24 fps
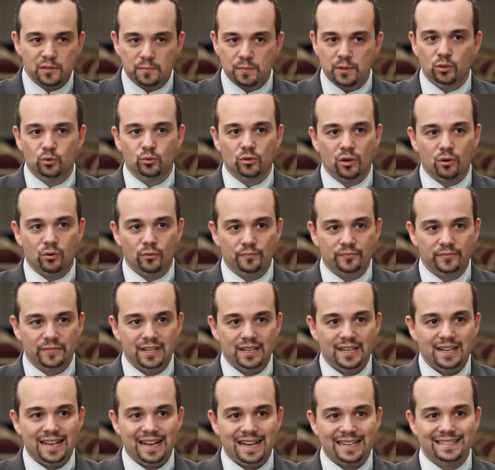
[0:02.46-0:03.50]
espiritual.
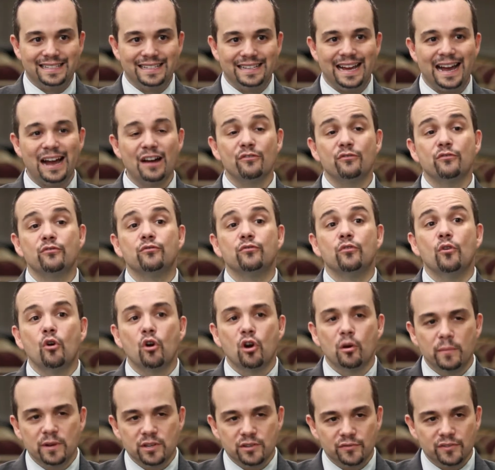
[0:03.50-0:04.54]
Assim, a
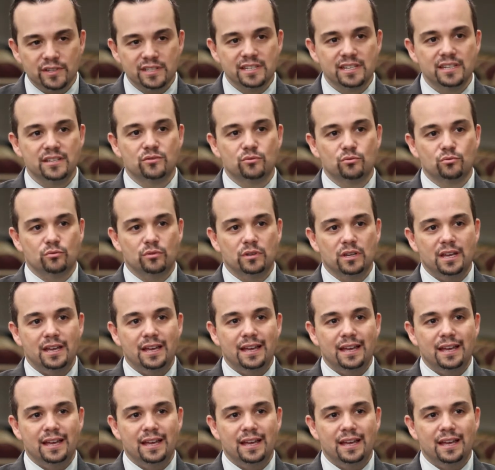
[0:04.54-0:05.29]
forma de fazer isso.